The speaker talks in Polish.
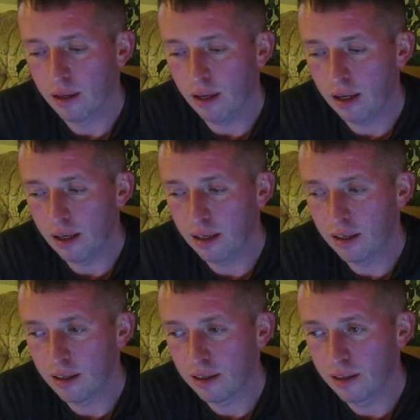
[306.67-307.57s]
e,
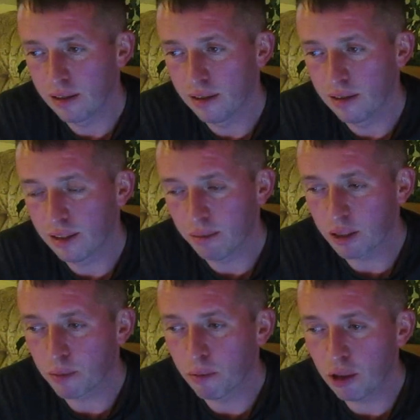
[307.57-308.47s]

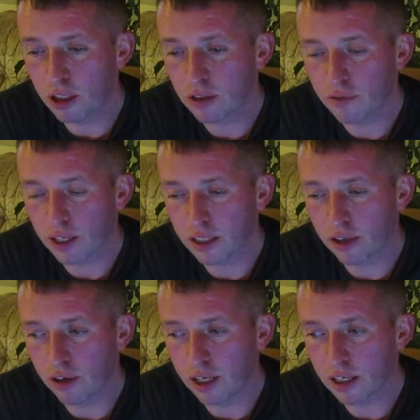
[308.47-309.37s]
zamiast pomyśleć w
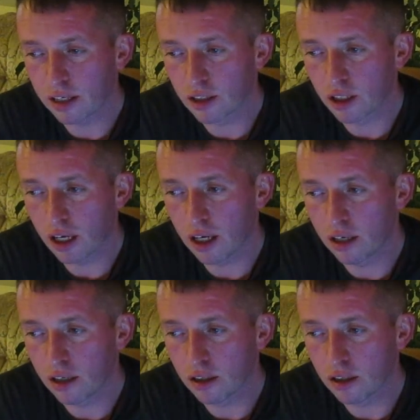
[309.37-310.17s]
kategoriach, że